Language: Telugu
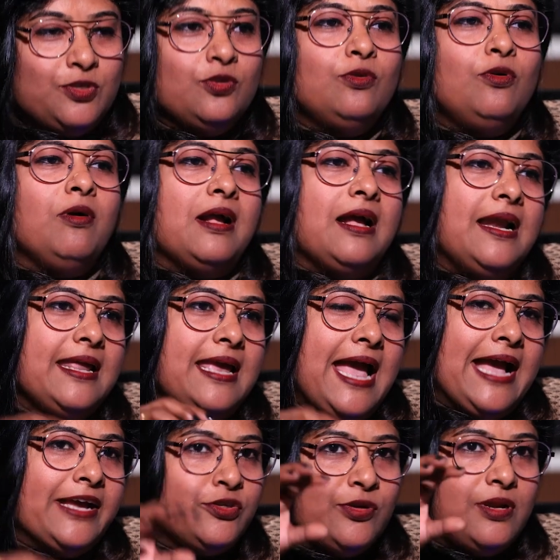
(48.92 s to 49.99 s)
సో కానీ
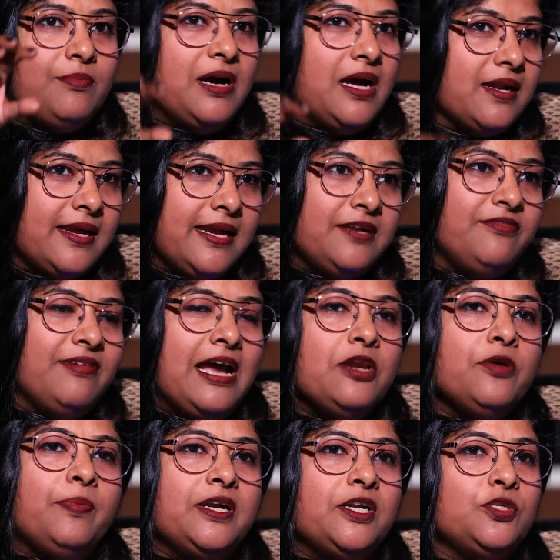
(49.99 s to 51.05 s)
యాక్చువల్ మార్కెట్
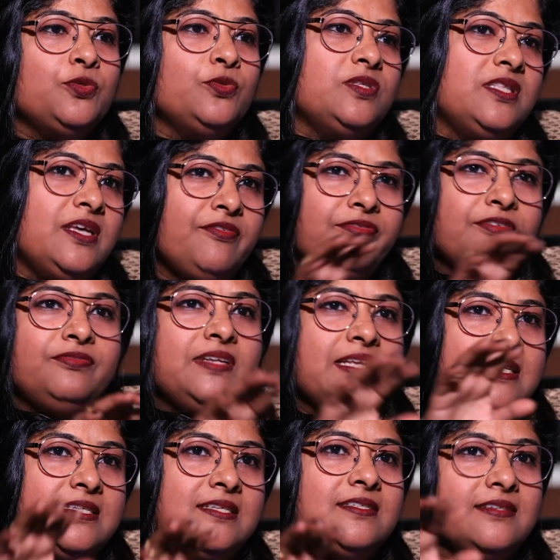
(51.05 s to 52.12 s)
వాల్యూ పట్టి చూస్తే
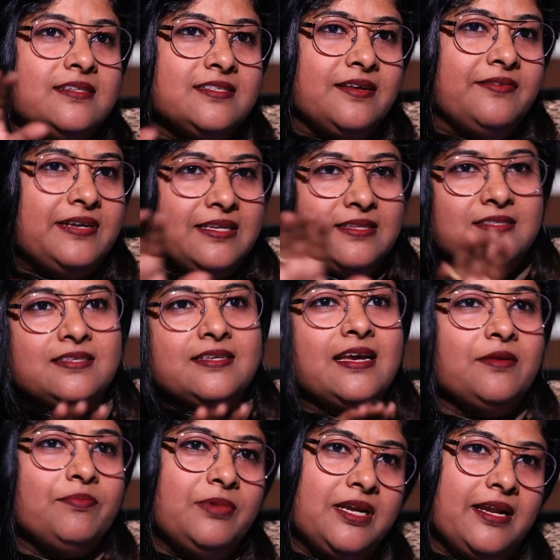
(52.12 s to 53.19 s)
ఫిఫ్టీన్ సిక్స్టీన్ సెవెంటీన్
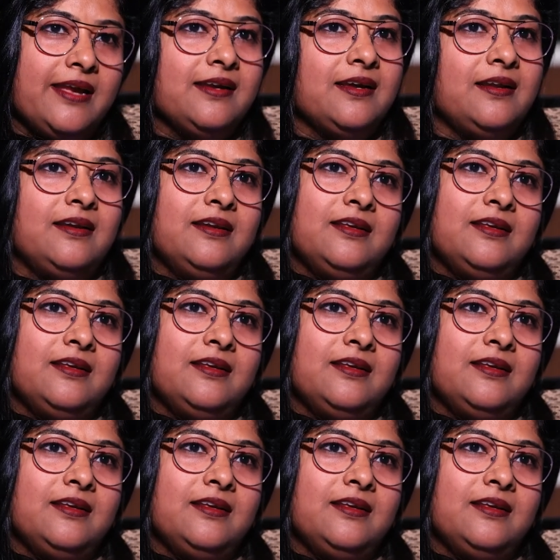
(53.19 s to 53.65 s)
సిఆర్ పర్ ఏకర్